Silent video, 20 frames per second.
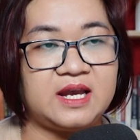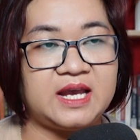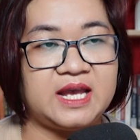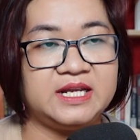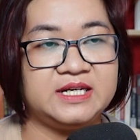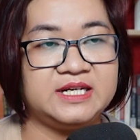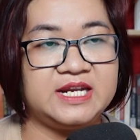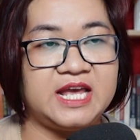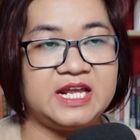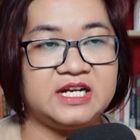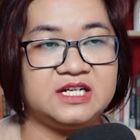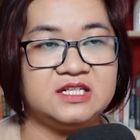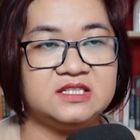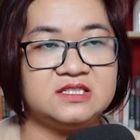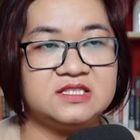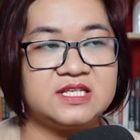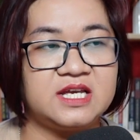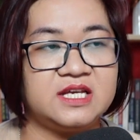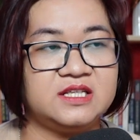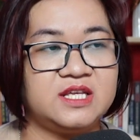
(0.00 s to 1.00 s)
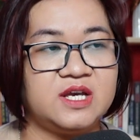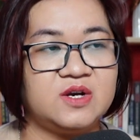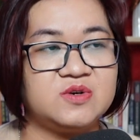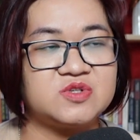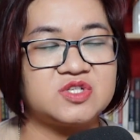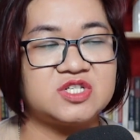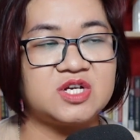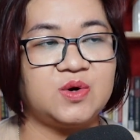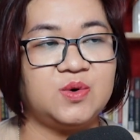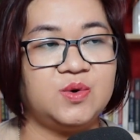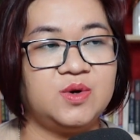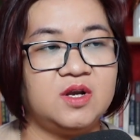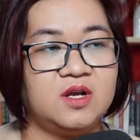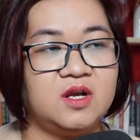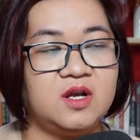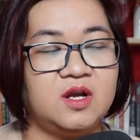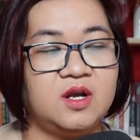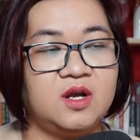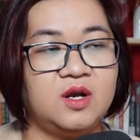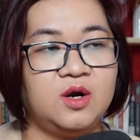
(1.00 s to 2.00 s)
Anh Đạn đứng dậy theo sau,
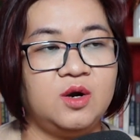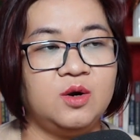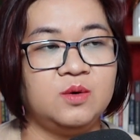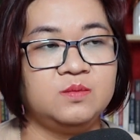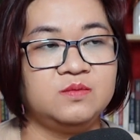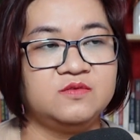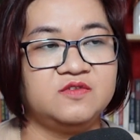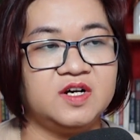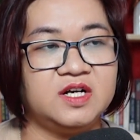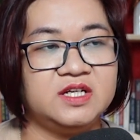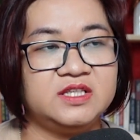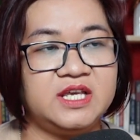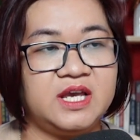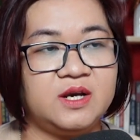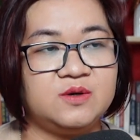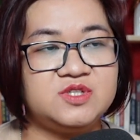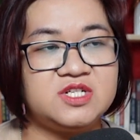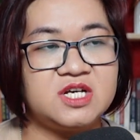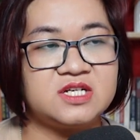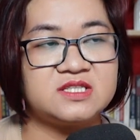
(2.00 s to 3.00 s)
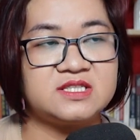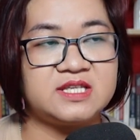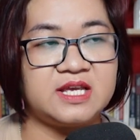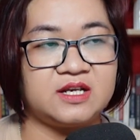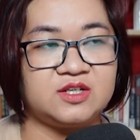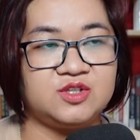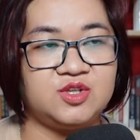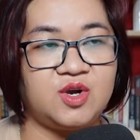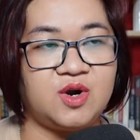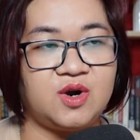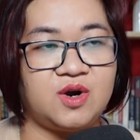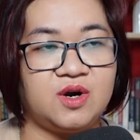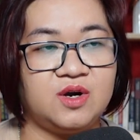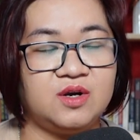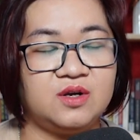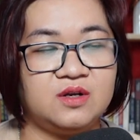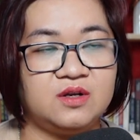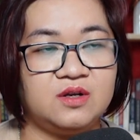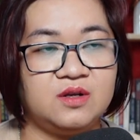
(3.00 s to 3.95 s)
Hùng với theo chiếc xẻng nhỏ,